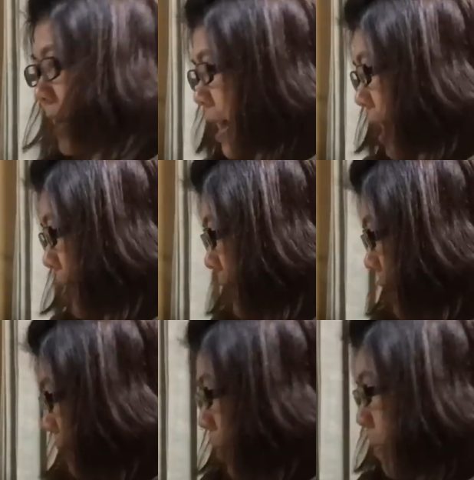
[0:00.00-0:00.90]
นะคะ
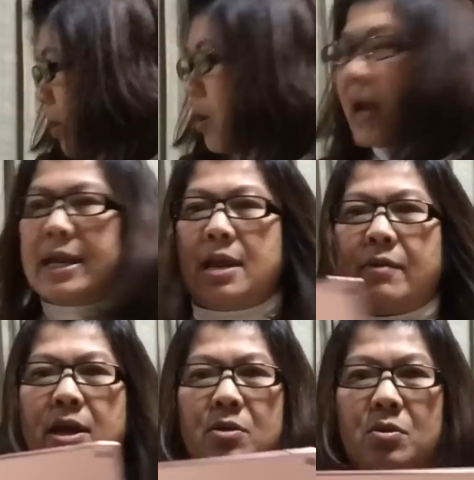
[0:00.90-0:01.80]
ป้าแป๋ก็ไอ้นี่
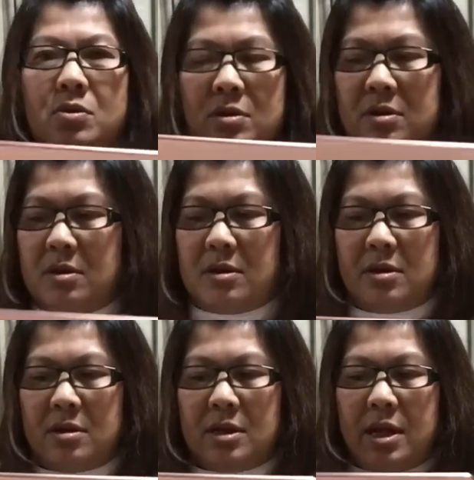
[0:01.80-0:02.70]
ไว้อยู่
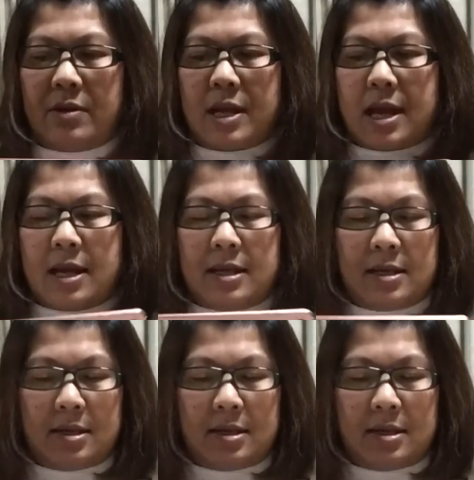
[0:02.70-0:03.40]
เดี๋ยวนะคะ